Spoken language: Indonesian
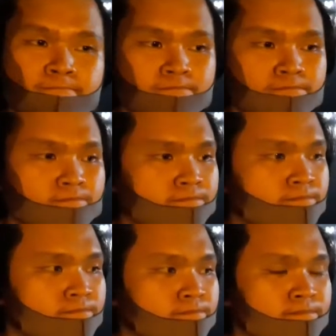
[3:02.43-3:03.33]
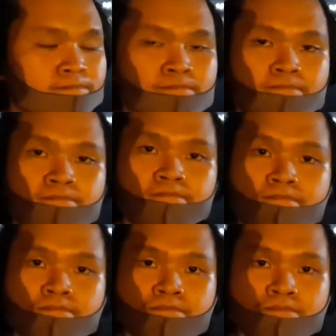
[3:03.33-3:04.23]
yang jadi daya tarik Mas untuk
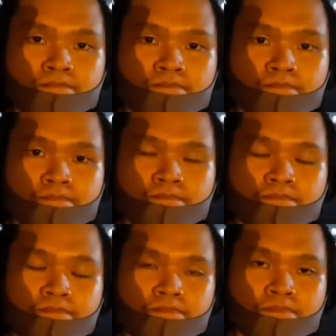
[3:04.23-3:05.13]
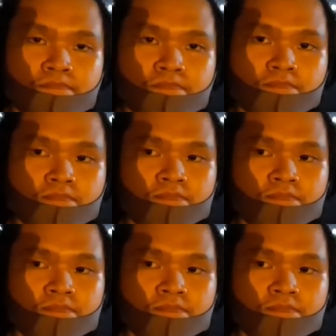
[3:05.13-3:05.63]
datang ke Danau Marakas ini?